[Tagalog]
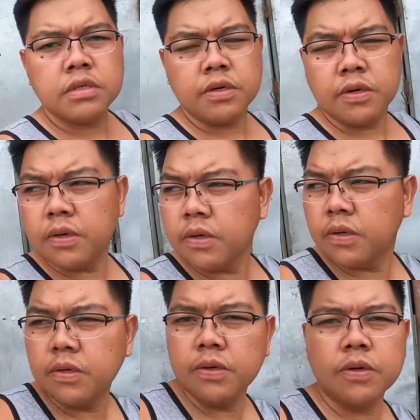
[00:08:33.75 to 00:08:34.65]
so
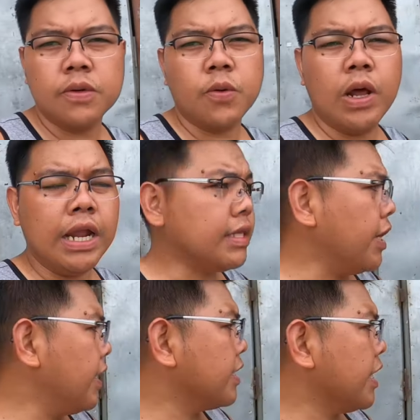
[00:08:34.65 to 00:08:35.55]
kuha lang
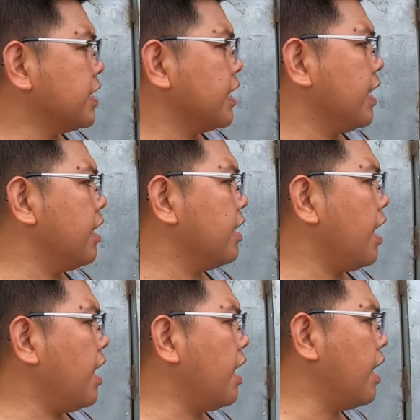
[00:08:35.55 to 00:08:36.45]
tayo ng tricycle
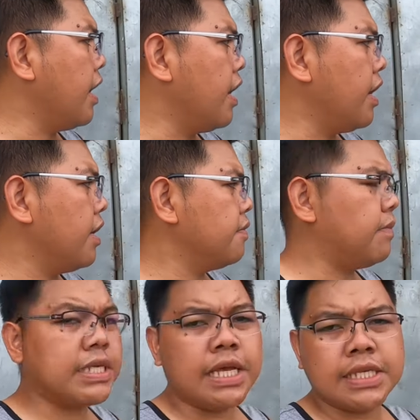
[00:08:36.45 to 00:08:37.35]
na
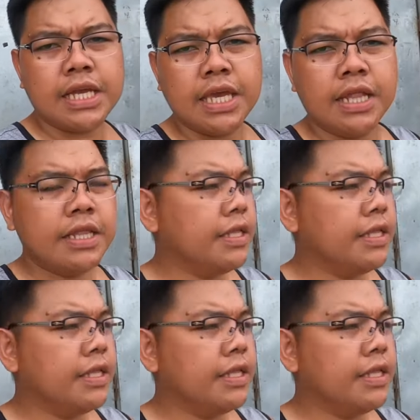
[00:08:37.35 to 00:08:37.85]
kasasakyan